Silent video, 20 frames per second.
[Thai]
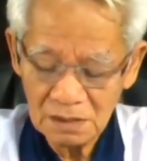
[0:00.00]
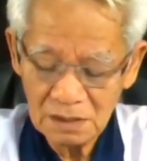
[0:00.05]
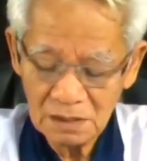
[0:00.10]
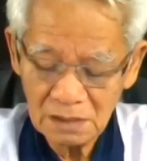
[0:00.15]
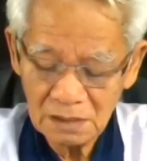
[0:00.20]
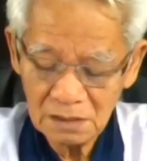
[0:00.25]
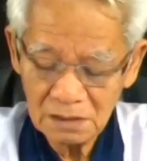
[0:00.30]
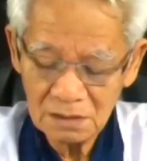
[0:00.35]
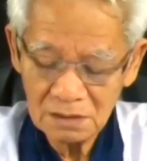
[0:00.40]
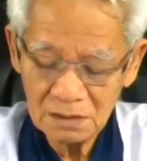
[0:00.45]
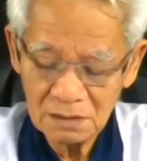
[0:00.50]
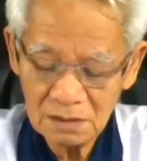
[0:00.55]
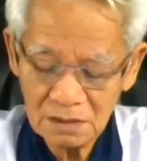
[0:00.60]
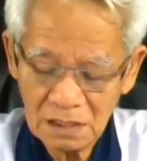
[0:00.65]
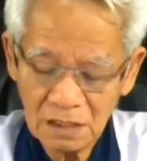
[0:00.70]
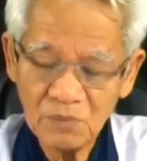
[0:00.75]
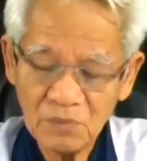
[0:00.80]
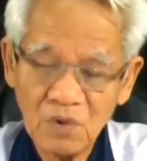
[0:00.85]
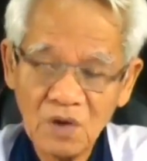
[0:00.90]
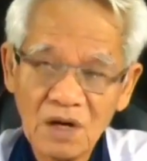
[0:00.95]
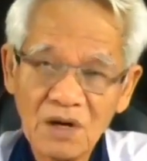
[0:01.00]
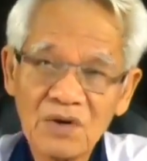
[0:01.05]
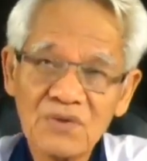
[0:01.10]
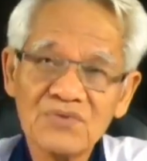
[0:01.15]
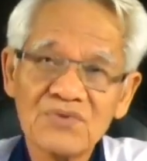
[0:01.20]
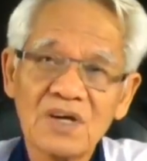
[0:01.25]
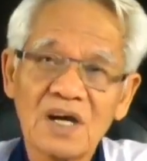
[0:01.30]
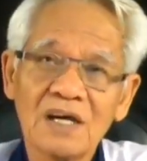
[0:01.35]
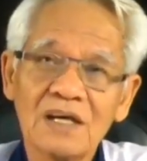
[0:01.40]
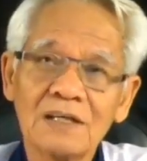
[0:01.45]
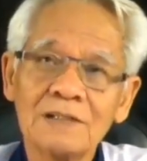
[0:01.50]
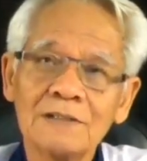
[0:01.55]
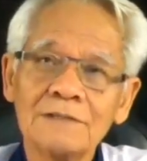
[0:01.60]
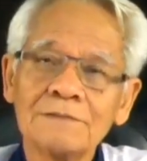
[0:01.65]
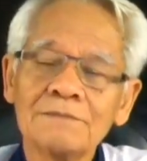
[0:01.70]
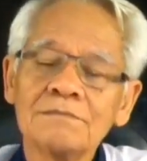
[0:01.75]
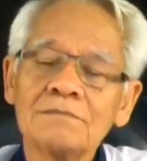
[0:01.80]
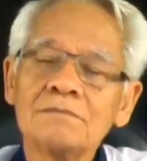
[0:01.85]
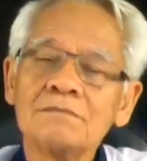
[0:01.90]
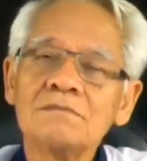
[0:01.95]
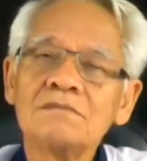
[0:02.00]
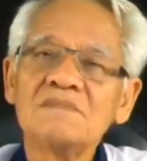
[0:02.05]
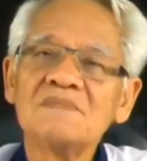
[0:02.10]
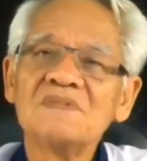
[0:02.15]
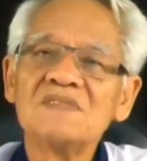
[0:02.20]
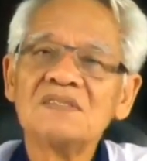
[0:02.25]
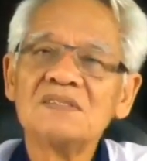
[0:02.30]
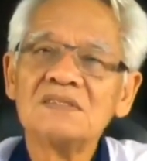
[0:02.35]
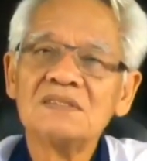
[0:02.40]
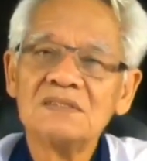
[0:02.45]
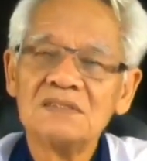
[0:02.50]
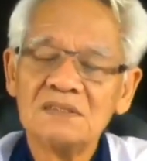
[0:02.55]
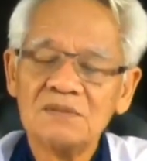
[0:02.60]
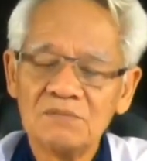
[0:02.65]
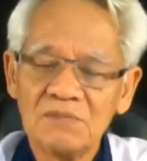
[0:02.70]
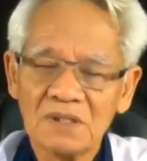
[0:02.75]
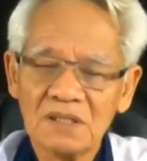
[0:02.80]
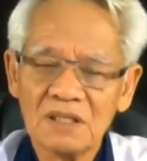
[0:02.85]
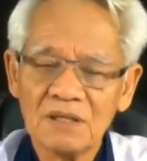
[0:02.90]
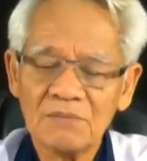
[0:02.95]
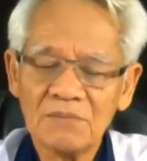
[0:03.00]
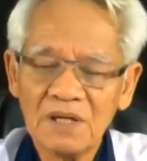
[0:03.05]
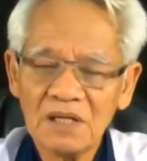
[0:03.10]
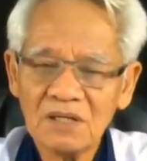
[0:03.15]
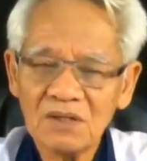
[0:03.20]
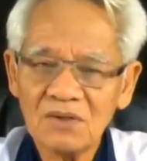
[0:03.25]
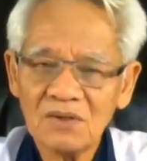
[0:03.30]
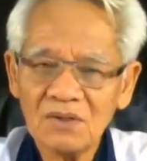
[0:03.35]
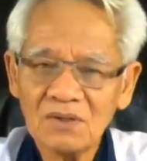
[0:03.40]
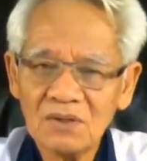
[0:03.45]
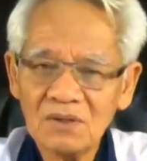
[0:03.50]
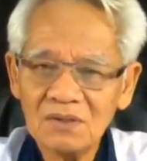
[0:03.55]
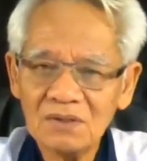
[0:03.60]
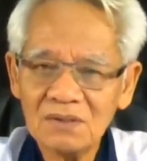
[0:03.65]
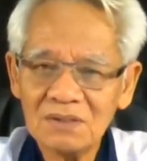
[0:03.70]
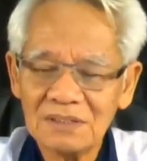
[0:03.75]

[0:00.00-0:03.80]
นะทำความเข้าใจ มันทำไมเนาะ